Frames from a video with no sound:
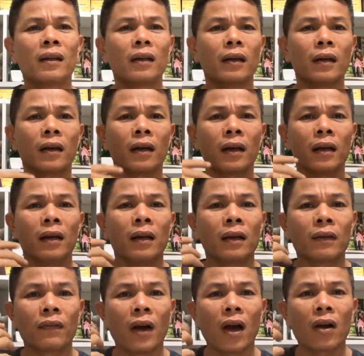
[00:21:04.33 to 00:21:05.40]
à,
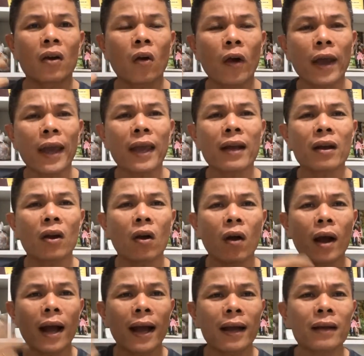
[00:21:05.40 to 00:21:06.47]
và họ khoe
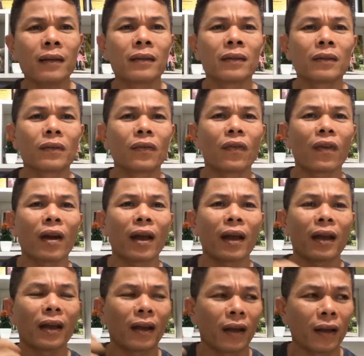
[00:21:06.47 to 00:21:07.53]
khoang
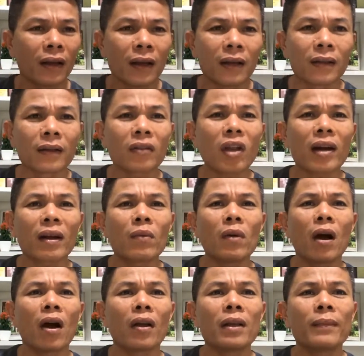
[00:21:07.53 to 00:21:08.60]
về những thành công
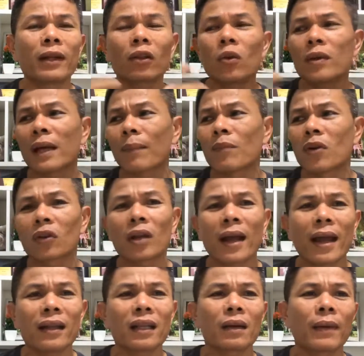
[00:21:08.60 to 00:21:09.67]
của họ nhưng mà thu nhập một
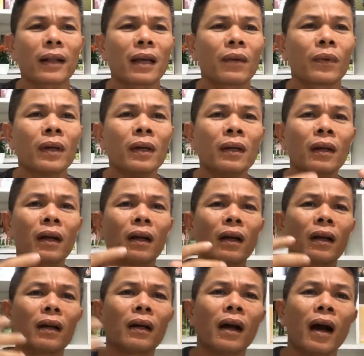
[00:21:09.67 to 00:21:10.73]
tháng thì các bạn thấy không
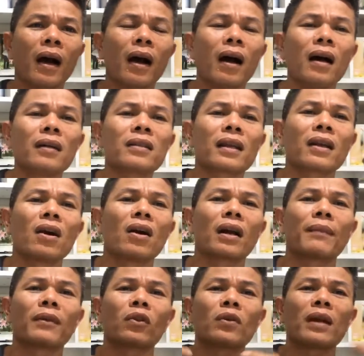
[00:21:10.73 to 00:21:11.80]
à, ở Sài Gòn
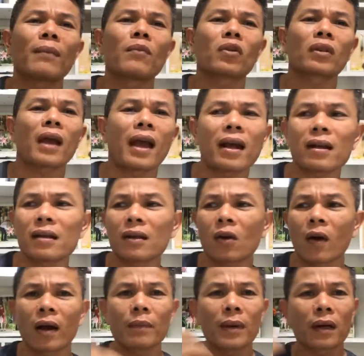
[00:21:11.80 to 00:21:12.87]
này mà thu nhập một tháng cứ
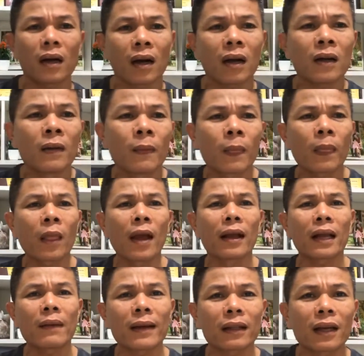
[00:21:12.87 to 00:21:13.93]
khoảng mức đó
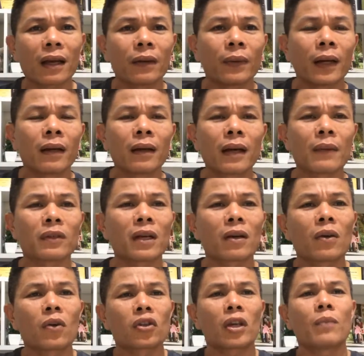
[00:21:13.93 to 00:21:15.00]
thì các bạn thấy không à? làm sao
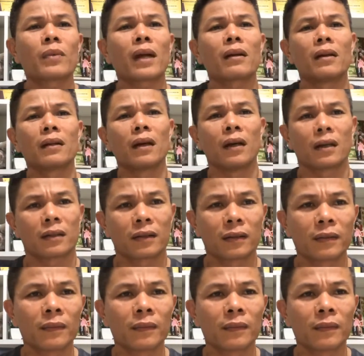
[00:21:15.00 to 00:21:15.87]
có cuộc sống chất lượng được